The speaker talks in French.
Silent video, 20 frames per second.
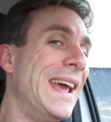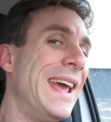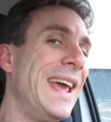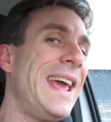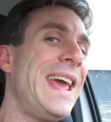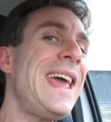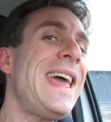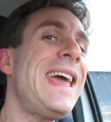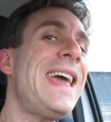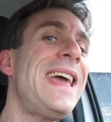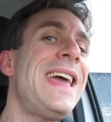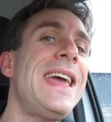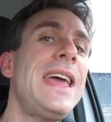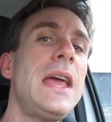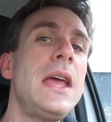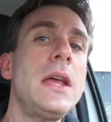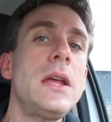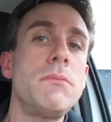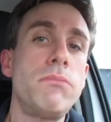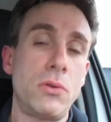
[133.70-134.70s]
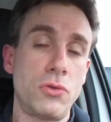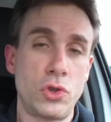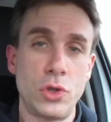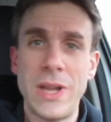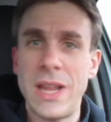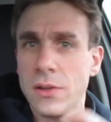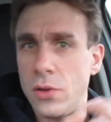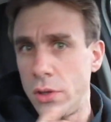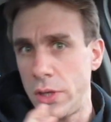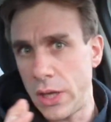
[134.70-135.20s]
Et bon, je
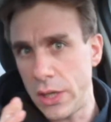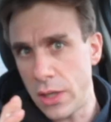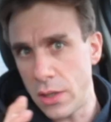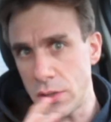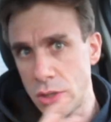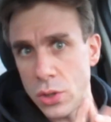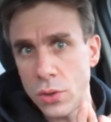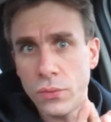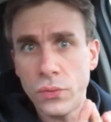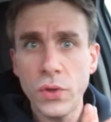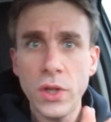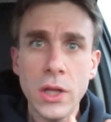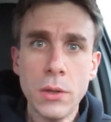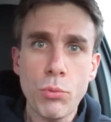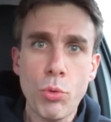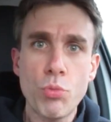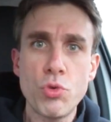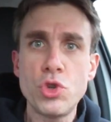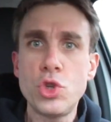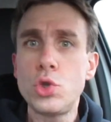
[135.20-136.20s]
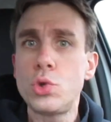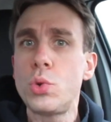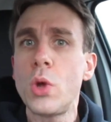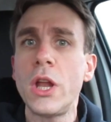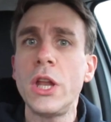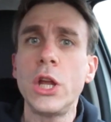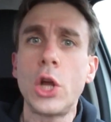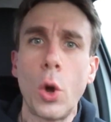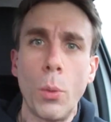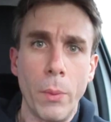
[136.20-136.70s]
n'attendais rien de ce film, mais j'y suis
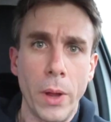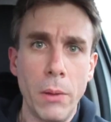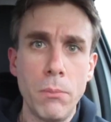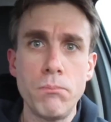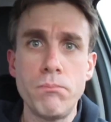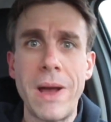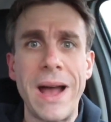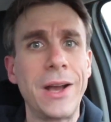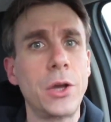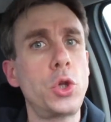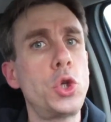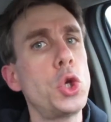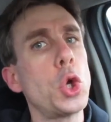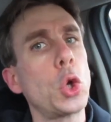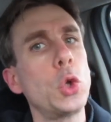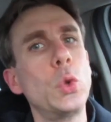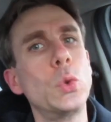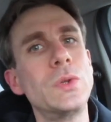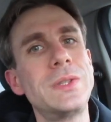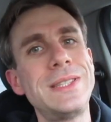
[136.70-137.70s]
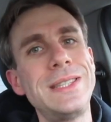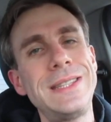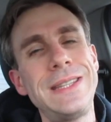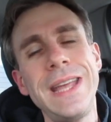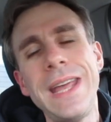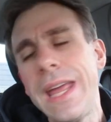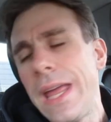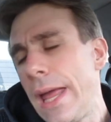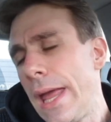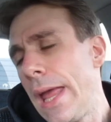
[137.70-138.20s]
allé quand même, par
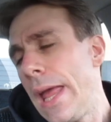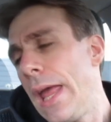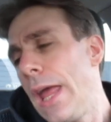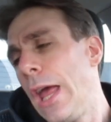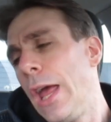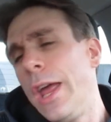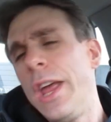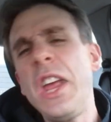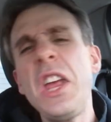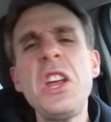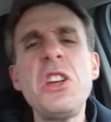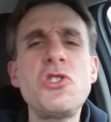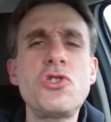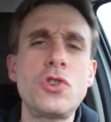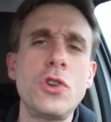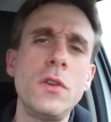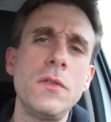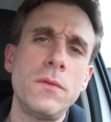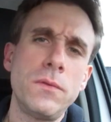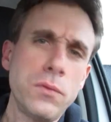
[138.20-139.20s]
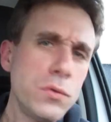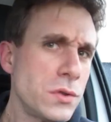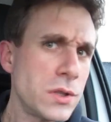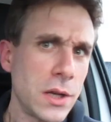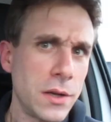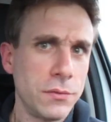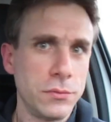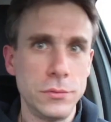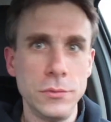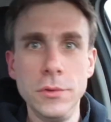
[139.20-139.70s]
curiosité, et je vous
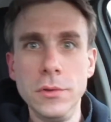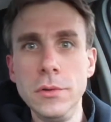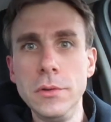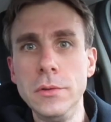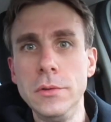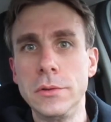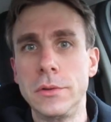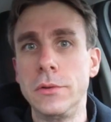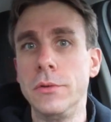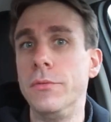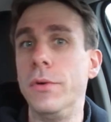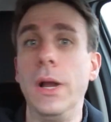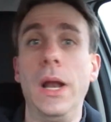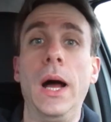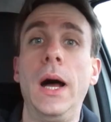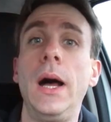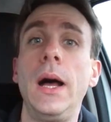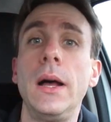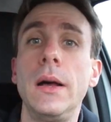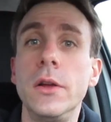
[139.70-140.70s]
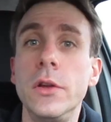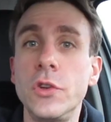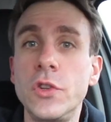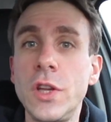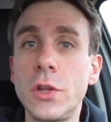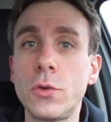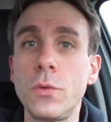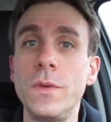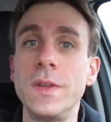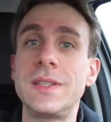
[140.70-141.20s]
avoue que voilà,
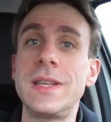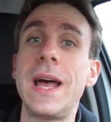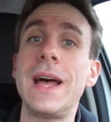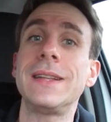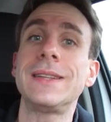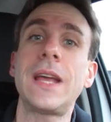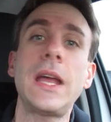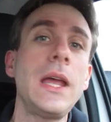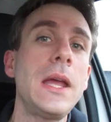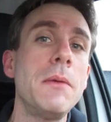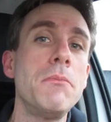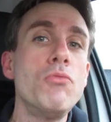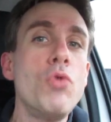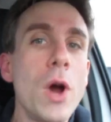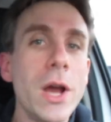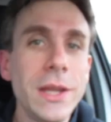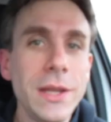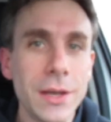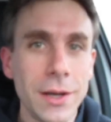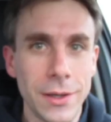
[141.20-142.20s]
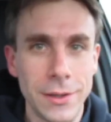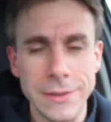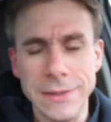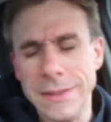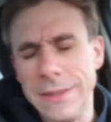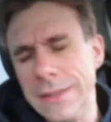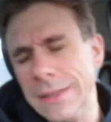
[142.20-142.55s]
j'ai trouvé ça très moyen.